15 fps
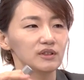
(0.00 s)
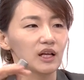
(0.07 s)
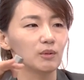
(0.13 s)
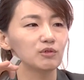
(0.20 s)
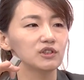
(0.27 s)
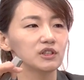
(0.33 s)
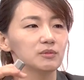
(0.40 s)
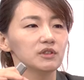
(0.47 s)

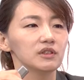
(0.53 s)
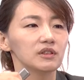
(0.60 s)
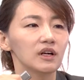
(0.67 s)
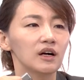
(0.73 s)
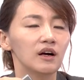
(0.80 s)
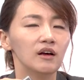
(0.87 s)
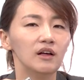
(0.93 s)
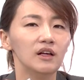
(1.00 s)
나무를
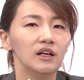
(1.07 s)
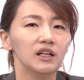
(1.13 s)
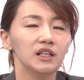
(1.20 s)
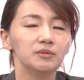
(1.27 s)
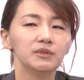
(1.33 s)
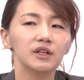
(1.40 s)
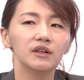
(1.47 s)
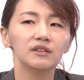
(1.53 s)
심으니까
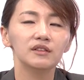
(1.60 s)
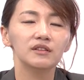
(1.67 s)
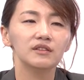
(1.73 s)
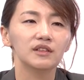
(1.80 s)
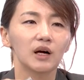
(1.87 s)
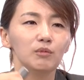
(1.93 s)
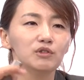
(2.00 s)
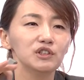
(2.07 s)
임차인은
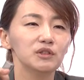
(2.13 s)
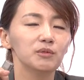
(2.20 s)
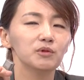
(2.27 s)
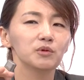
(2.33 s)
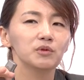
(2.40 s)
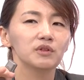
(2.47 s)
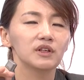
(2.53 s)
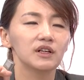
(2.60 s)
나무를 심어
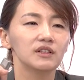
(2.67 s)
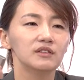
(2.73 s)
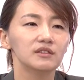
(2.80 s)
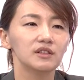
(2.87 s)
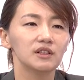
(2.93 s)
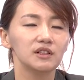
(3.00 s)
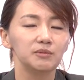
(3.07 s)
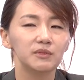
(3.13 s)
놓으니까
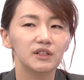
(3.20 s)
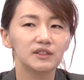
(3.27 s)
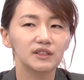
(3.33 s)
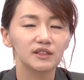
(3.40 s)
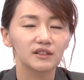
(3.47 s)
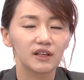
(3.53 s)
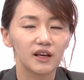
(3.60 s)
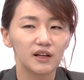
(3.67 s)
이제 임대차
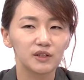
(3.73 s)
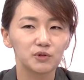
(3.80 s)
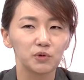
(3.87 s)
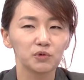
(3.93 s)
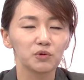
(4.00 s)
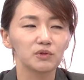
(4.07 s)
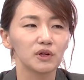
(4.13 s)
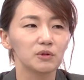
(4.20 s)
계약이
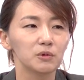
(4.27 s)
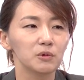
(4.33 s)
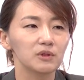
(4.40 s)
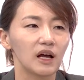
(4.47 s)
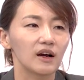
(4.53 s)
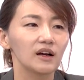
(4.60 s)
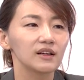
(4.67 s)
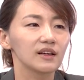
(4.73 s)
종료돼도
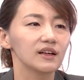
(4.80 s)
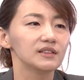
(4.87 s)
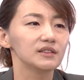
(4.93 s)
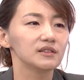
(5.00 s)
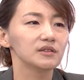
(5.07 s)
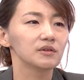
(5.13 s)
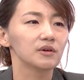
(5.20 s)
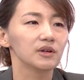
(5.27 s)
나가기가
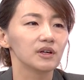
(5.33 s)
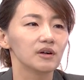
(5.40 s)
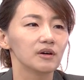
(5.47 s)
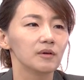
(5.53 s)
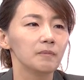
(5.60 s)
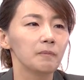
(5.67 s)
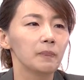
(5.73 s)
싫은 거예요.